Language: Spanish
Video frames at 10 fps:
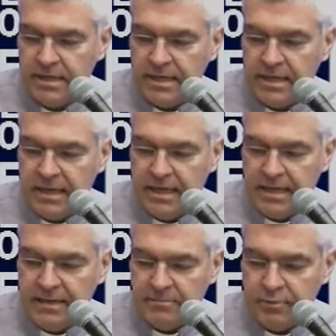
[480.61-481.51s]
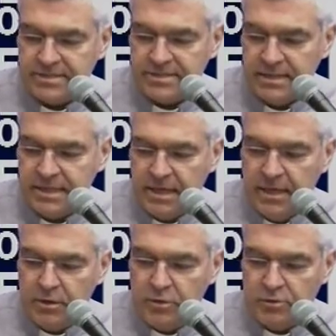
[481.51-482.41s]
que pues
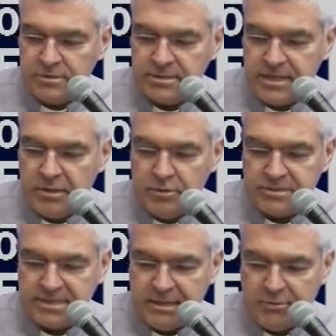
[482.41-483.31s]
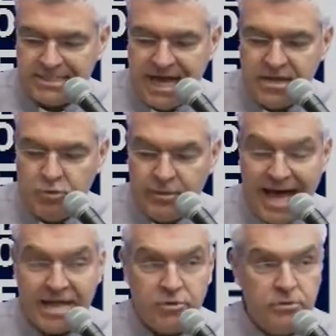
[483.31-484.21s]
nos, nos, ha
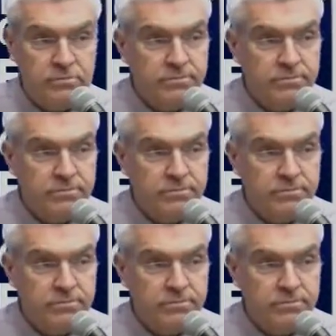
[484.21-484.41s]
ayudado